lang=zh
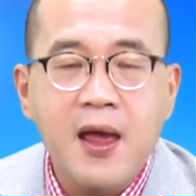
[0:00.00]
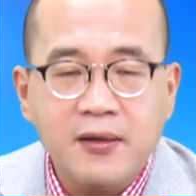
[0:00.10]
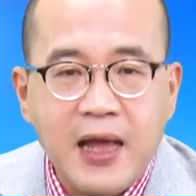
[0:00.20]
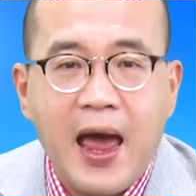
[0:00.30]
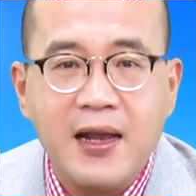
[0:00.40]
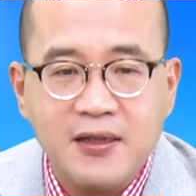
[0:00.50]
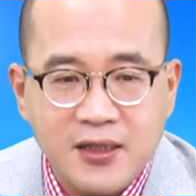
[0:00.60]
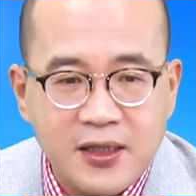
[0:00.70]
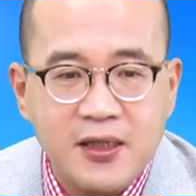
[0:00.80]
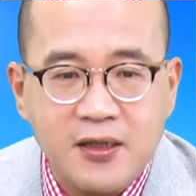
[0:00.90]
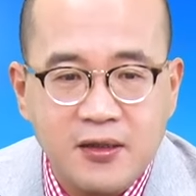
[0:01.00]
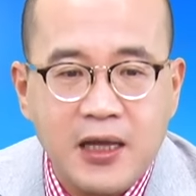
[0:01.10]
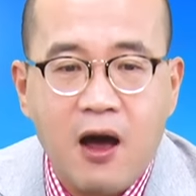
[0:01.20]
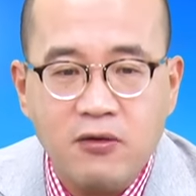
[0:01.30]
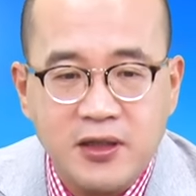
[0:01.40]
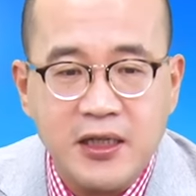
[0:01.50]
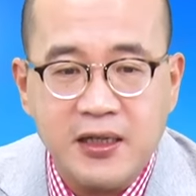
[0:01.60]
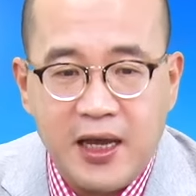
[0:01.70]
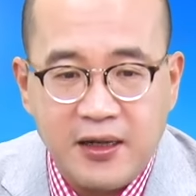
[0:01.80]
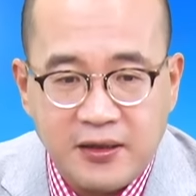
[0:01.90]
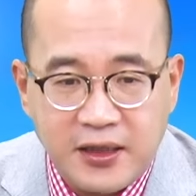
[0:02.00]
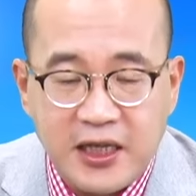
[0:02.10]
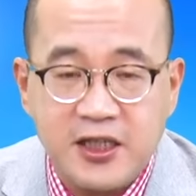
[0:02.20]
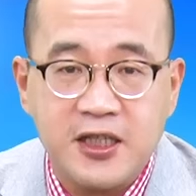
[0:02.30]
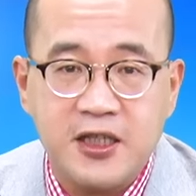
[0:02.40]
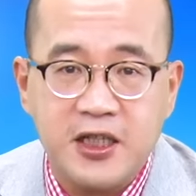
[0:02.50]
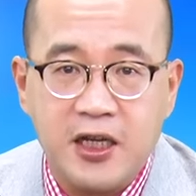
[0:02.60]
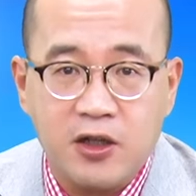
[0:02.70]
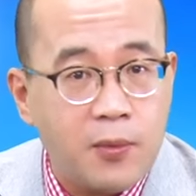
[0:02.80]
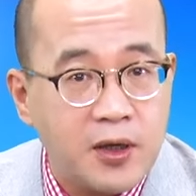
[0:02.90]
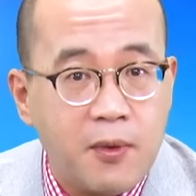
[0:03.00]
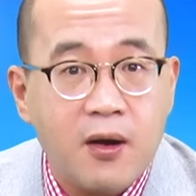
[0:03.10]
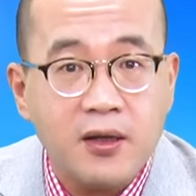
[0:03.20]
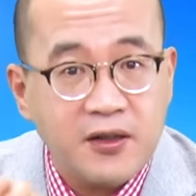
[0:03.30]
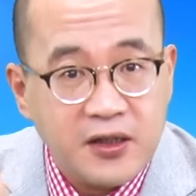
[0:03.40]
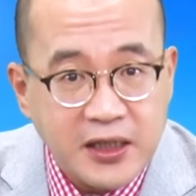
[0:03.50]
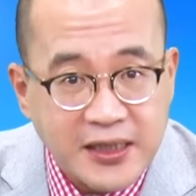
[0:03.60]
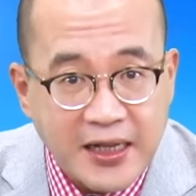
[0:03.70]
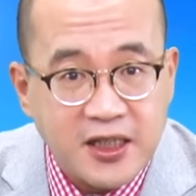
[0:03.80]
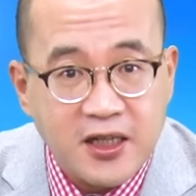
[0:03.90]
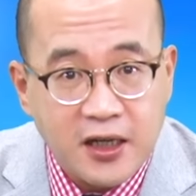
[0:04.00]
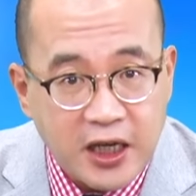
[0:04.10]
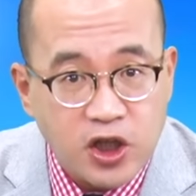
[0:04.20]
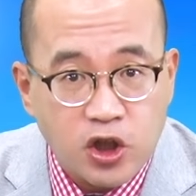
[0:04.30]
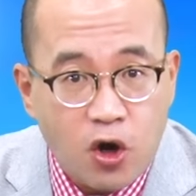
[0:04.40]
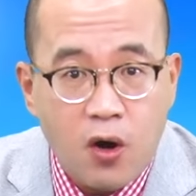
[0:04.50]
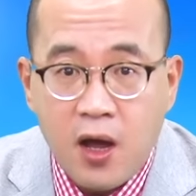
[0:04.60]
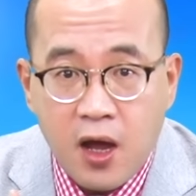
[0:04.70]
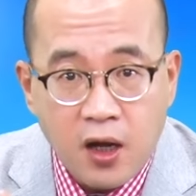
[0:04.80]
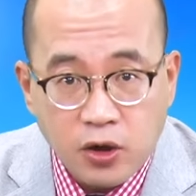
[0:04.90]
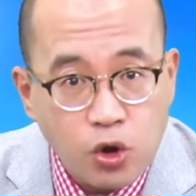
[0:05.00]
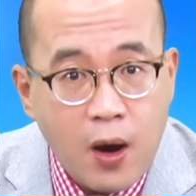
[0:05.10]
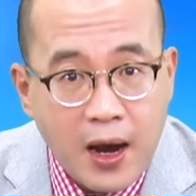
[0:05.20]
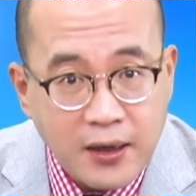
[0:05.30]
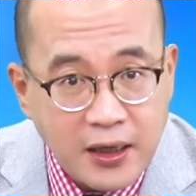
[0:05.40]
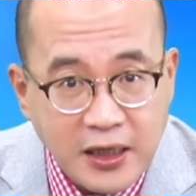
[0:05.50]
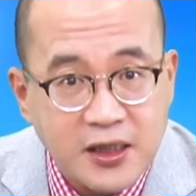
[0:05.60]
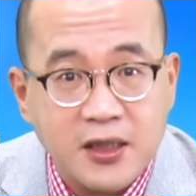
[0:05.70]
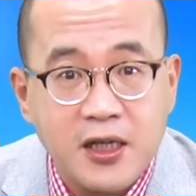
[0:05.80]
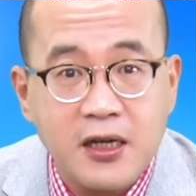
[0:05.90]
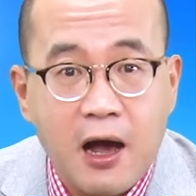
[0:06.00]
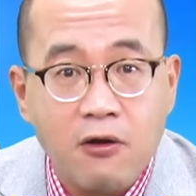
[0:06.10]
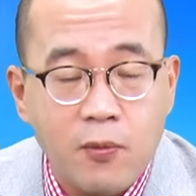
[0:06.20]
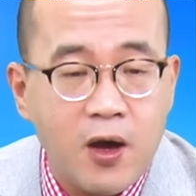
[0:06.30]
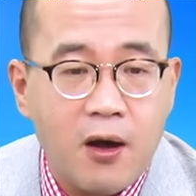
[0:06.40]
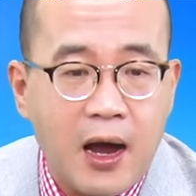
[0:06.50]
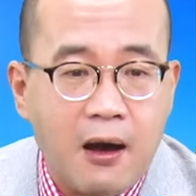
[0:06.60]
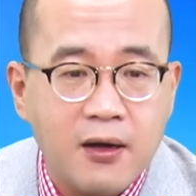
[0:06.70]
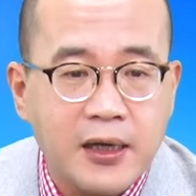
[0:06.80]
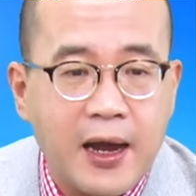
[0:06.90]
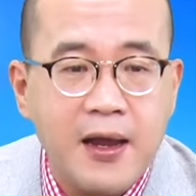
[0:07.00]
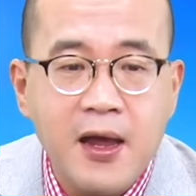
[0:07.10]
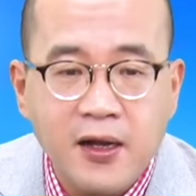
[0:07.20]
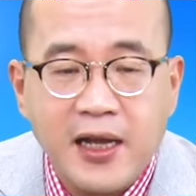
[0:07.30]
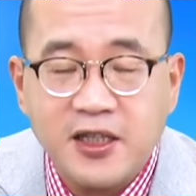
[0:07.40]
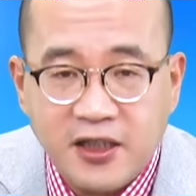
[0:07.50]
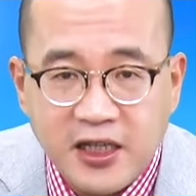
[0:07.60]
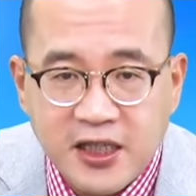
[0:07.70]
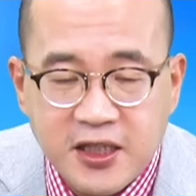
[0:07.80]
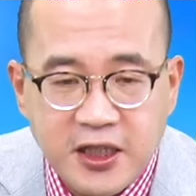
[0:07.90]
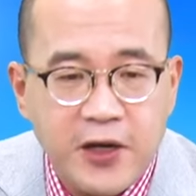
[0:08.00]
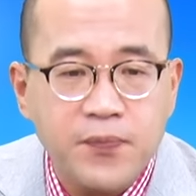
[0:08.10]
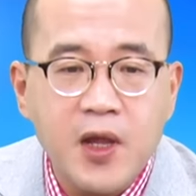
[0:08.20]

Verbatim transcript: 但是到今年第4季，好不好？你看第3季的营收创历史新高，有没有？好，你看，但是第4季